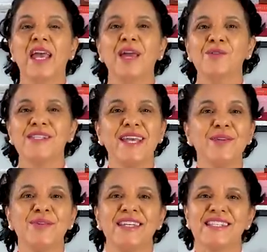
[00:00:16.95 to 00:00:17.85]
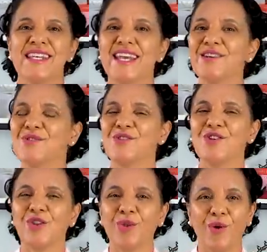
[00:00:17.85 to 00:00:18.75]
Eu sei que o desejo
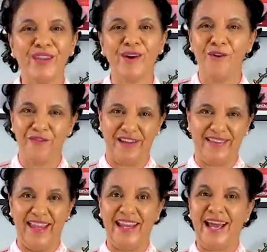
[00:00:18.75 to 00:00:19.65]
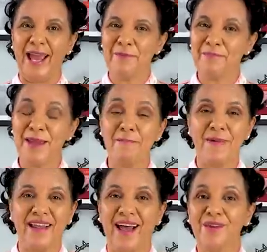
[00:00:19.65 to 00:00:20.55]
de toda confeiteira é
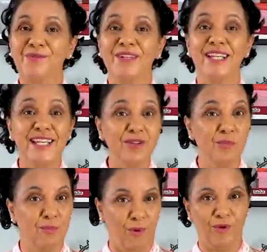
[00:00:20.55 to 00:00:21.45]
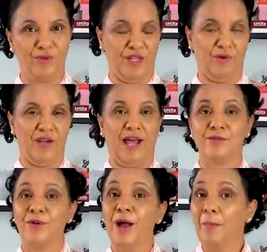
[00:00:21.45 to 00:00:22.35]
preparar um lindo bolo
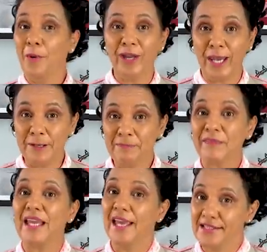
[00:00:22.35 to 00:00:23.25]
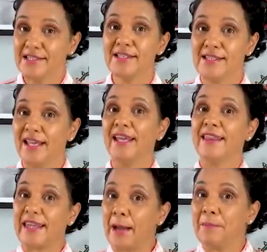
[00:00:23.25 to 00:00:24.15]
decorado, porém existem
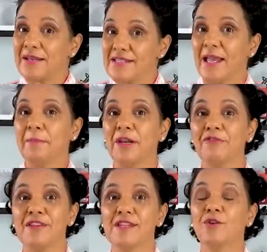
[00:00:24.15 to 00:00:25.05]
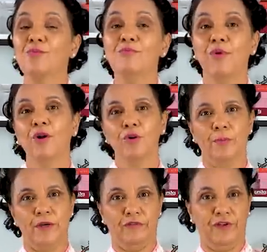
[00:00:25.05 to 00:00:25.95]
etapas, né, para fazer um bolo
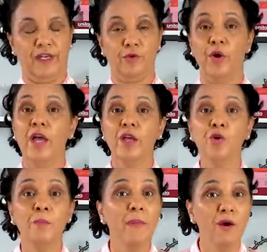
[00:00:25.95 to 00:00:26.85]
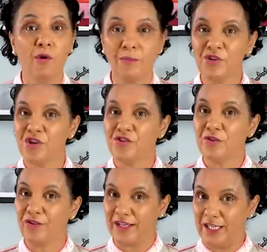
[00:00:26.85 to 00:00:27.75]
perfeito. E o meu
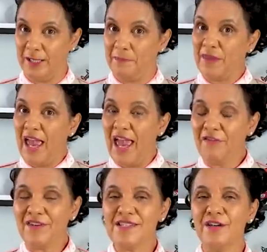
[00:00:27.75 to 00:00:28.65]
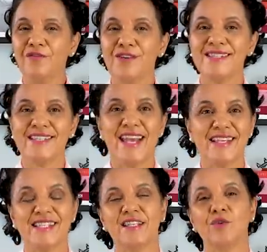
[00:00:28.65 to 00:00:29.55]
objetivo aqui é fazer
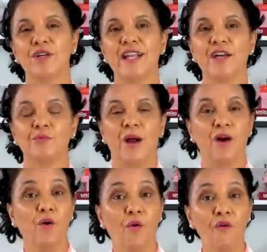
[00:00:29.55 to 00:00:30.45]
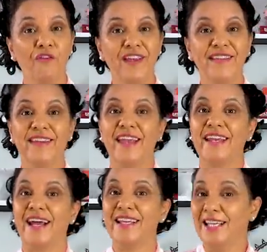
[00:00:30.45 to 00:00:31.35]
você se tornar uma
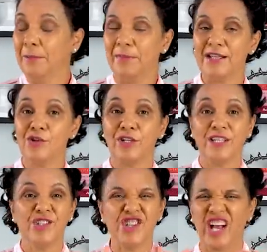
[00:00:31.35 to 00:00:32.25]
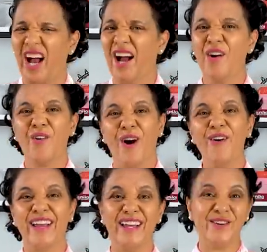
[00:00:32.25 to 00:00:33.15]
confeiteira impressionante a
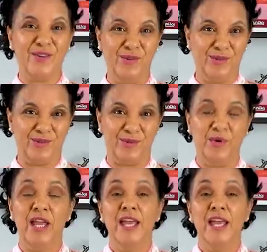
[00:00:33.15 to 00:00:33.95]
qualquer custo.